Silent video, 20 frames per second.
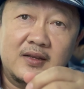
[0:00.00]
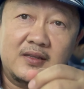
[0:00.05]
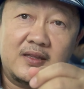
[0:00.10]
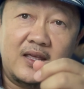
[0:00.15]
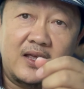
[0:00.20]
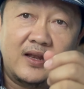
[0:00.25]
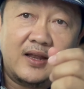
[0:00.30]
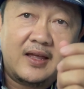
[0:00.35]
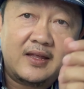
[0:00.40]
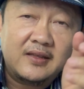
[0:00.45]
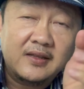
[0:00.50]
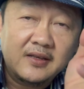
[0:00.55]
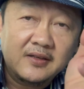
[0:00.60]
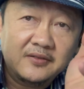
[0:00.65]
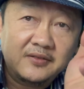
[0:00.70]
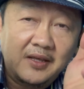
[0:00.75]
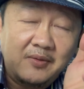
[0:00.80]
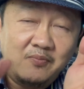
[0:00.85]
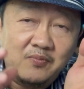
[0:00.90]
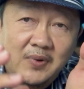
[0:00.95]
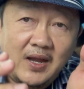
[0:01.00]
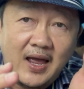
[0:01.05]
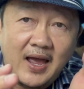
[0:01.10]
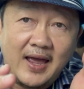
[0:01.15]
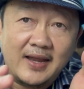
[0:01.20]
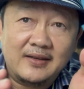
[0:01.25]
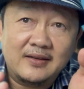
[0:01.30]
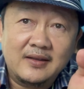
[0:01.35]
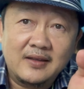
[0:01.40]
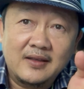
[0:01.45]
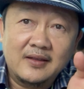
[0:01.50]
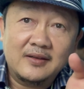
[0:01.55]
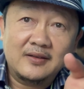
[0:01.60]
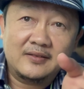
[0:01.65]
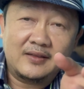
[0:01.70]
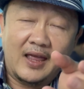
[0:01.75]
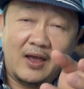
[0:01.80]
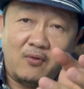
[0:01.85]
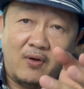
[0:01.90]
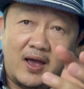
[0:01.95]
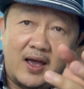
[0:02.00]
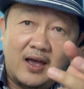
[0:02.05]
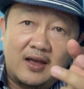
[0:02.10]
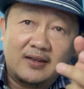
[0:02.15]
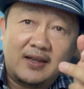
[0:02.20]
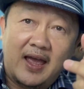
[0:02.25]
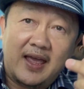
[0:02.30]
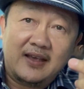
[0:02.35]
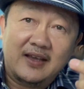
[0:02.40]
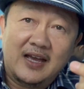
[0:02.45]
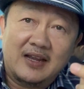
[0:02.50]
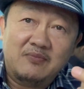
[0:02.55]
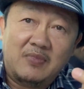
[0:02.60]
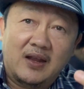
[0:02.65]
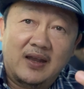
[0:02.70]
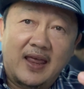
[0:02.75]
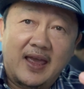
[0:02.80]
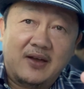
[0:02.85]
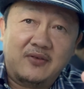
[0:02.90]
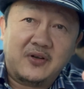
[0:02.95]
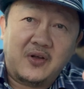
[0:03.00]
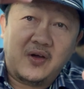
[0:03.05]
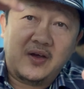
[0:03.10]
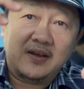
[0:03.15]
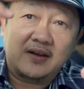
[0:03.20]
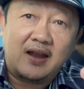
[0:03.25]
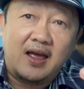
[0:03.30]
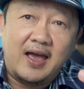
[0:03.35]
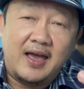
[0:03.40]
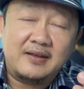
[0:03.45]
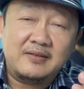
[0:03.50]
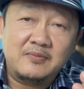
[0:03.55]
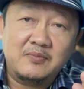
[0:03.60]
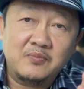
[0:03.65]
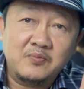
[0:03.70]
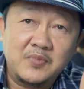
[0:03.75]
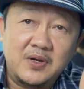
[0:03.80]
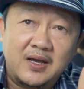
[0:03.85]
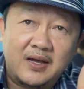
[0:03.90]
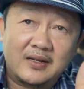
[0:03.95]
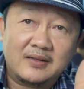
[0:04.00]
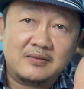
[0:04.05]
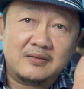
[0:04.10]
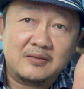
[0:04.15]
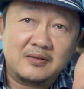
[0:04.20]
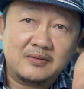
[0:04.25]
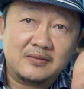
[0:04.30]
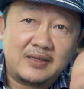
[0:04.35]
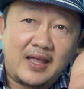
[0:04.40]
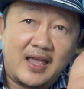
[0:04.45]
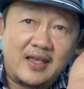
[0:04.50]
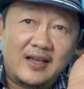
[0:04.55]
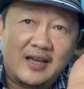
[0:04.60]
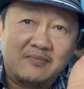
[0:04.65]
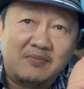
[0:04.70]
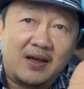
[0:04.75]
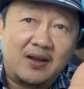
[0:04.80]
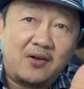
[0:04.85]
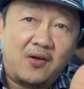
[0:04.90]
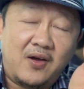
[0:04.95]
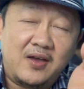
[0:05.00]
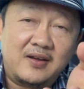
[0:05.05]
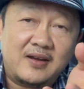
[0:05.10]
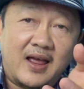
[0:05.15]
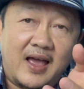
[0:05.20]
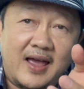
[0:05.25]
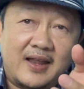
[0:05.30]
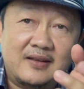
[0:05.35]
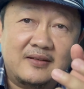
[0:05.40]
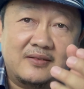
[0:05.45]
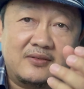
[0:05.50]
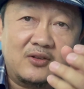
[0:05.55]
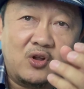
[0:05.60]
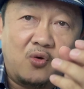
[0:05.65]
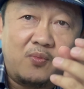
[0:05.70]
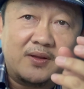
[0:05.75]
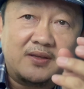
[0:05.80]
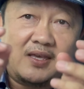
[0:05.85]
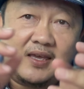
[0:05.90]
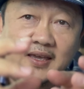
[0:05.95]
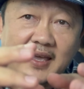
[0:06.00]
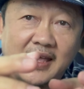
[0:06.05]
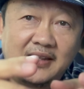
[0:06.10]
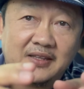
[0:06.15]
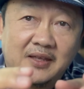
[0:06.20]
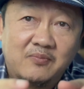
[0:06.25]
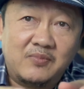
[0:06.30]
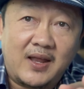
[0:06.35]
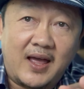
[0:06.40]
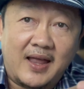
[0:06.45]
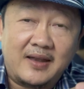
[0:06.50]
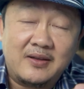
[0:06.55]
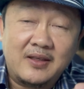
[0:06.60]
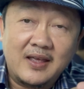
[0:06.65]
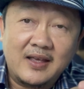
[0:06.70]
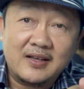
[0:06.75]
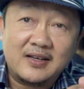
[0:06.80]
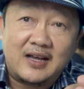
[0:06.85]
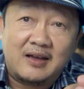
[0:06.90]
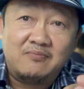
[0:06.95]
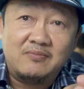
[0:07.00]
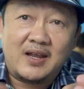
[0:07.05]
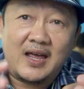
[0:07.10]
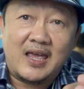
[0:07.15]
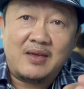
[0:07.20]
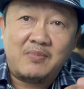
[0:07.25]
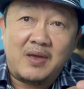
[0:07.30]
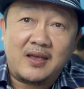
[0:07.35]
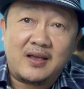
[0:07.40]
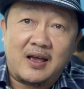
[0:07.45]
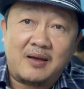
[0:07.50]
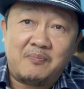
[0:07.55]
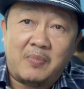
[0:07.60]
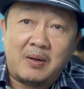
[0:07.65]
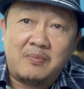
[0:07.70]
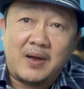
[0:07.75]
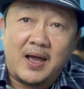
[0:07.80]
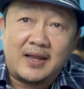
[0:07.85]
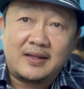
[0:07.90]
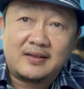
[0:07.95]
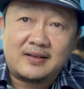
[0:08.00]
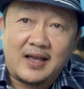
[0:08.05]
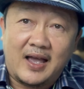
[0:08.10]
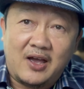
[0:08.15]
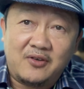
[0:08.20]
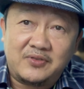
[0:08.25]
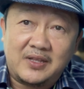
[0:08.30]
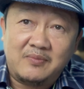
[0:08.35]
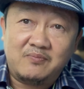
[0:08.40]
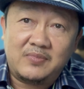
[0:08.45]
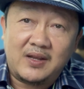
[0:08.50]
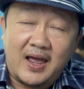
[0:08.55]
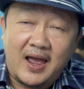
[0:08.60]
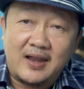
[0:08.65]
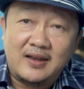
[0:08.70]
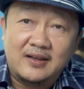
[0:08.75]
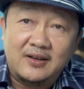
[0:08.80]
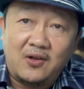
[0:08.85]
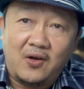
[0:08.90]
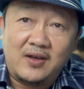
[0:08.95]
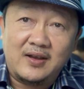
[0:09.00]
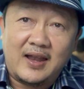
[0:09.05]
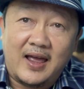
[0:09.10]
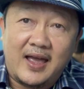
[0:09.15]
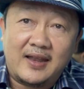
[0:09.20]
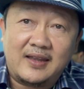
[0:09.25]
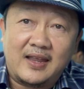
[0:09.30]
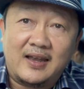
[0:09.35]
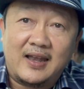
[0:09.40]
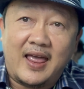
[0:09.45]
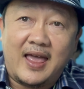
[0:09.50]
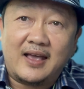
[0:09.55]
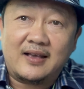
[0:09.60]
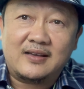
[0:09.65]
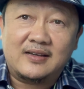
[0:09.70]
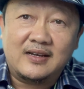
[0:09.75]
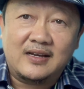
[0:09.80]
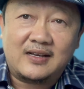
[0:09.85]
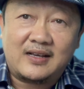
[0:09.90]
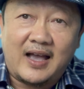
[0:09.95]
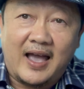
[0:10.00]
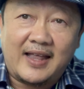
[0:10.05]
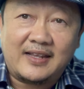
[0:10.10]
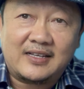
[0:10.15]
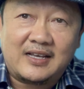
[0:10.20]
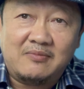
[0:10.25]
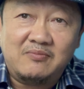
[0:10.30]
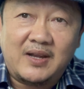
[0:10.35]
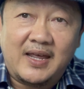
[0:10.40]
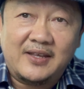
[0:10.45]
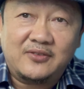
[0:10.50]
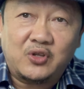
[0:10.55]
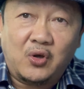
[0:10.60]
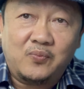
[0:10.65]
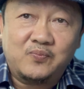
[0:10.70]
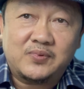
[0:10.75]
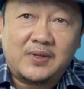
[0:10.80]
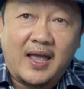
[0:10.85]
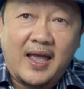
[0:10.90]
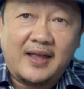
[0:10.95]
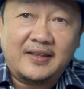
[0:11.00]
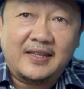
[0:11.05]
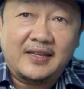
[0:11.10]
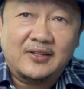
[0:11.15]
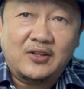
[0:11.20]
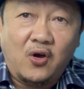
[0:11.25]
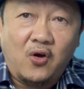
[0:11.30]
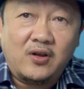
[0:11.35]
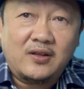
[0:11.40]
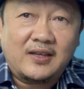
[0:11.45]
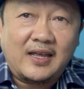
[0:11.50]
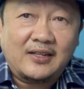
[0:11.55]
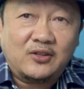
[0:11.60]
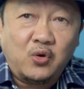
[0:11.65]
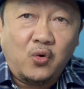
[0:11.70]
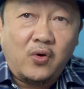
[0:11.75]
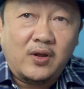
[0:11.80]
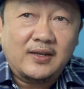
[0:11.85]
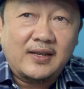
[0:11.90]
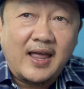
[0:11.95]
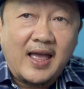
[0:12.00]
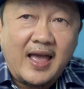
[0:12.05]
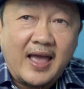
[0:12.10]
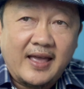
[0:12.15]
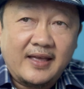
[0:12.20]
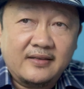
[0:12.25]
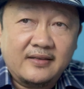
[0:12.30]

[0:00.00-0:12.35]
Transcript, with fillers: ทีละ 10 ล้าน แต่ว่าได้เงินมาแล้วร้อยล้าน เมื่อได้เงินมาร้อยล้านลงบัญชีแค่ 10ล้านกำไรมันก็ประมาณ 90 ล้านหรือร้อยล้านนี่แหละ คือการกำไรตบตาที่โดนกันทั่วหน้า